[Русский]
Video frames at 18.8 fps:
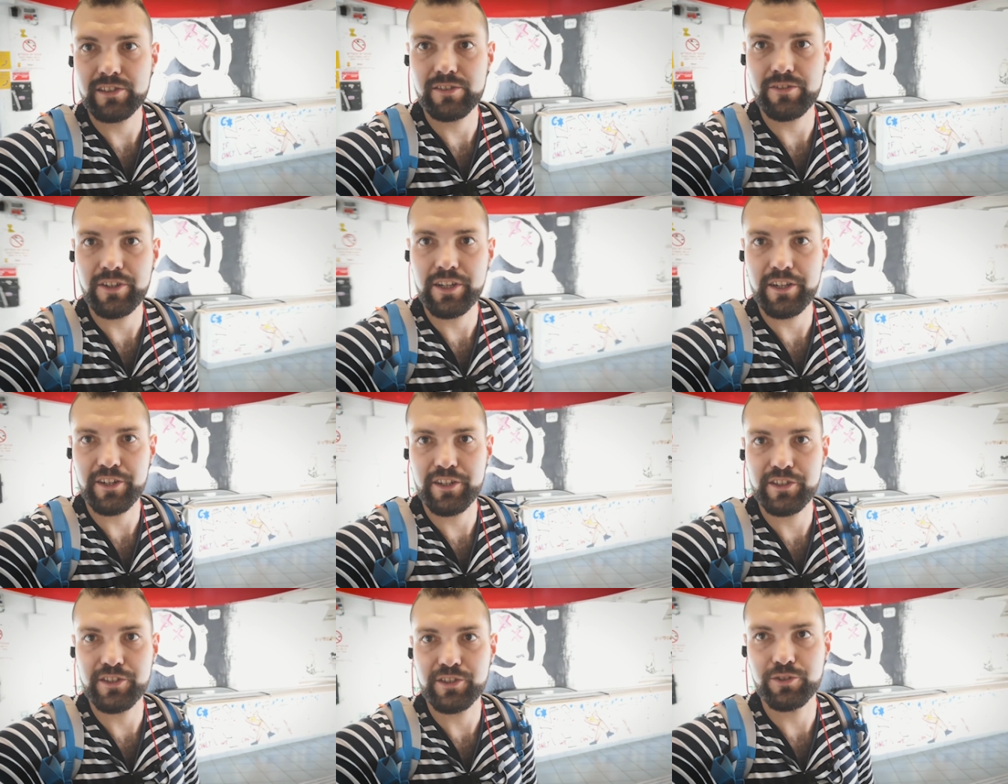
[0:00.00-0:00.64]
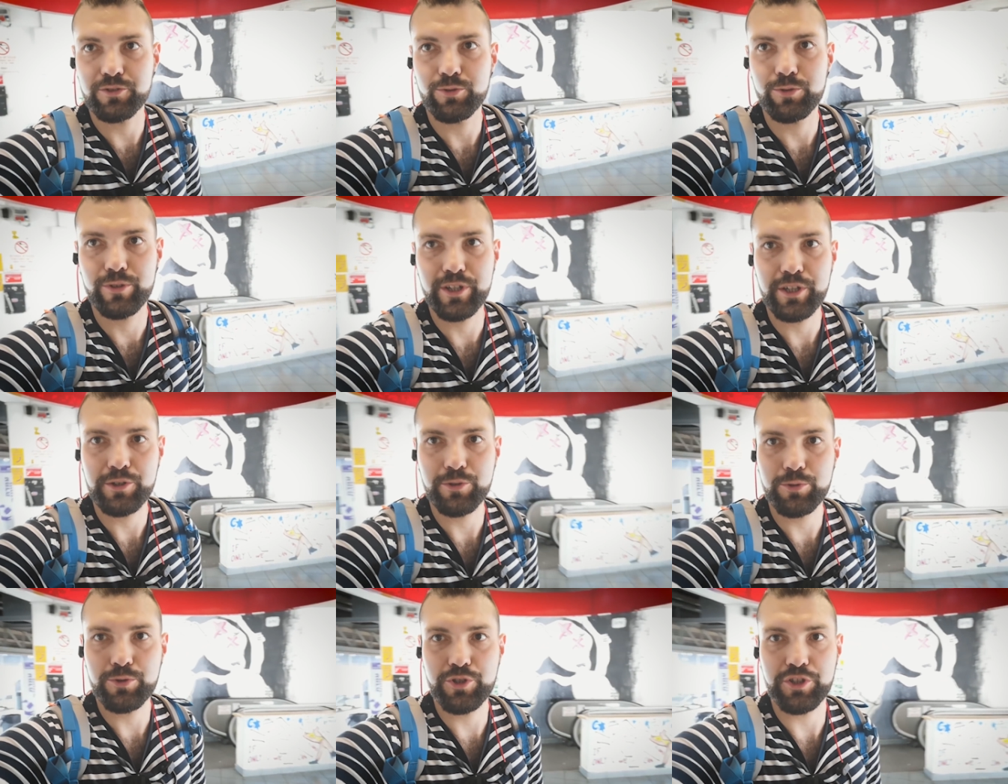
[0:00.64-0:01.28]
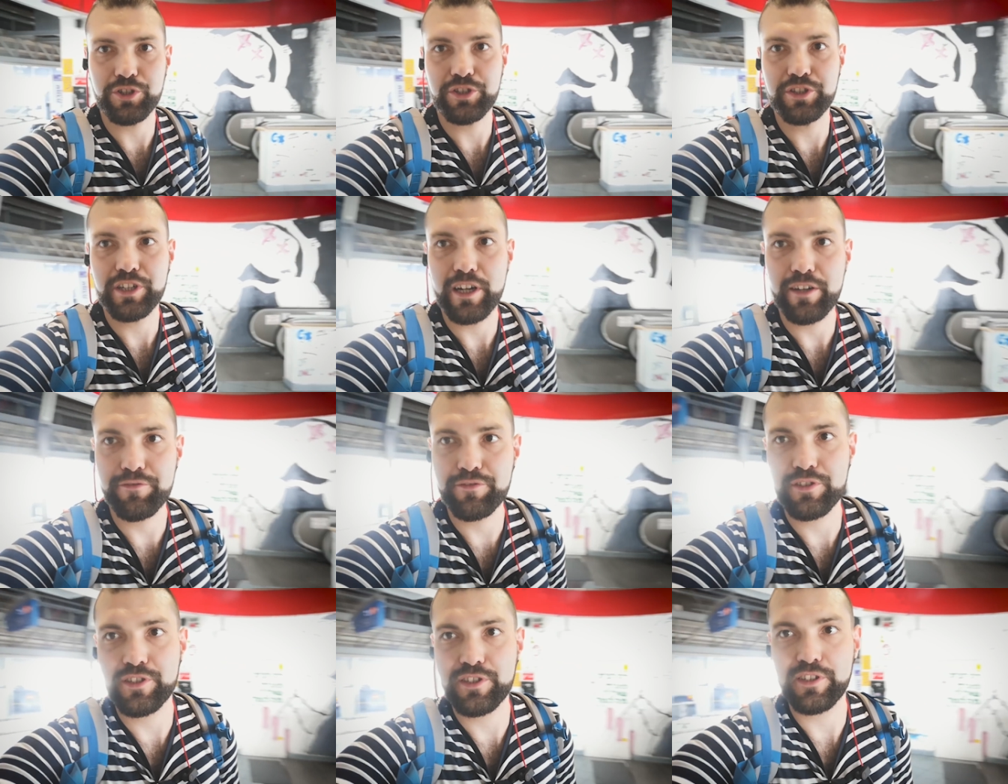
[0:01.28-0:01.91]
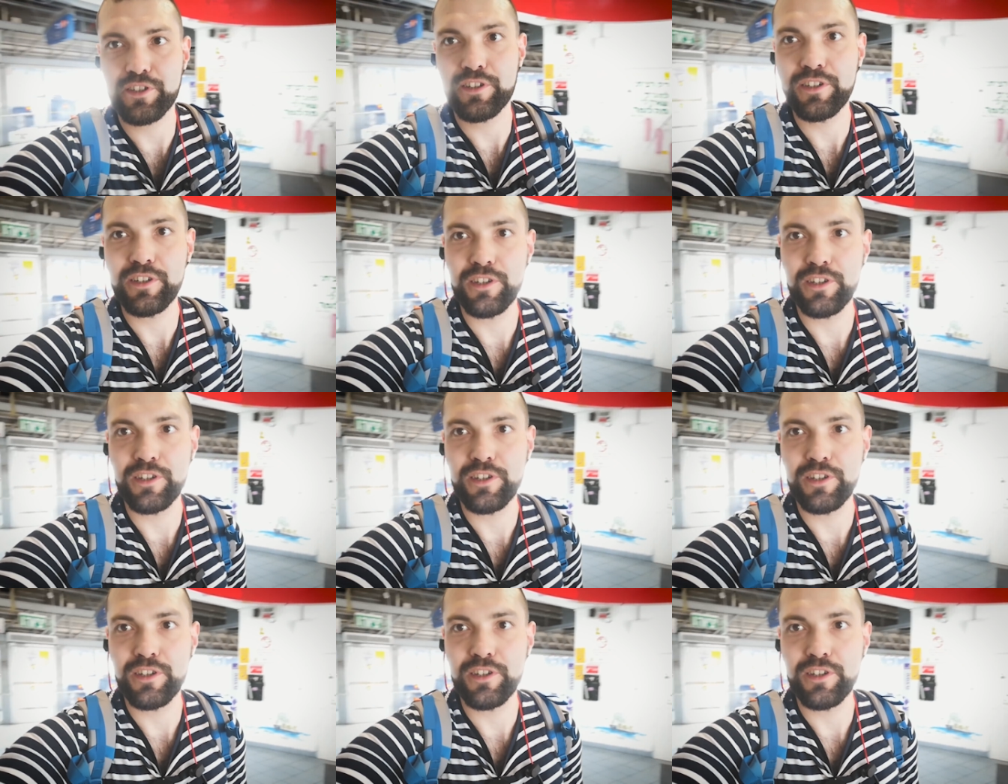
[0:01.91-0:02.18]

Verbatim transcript: своей архитектурой и кучей граффити.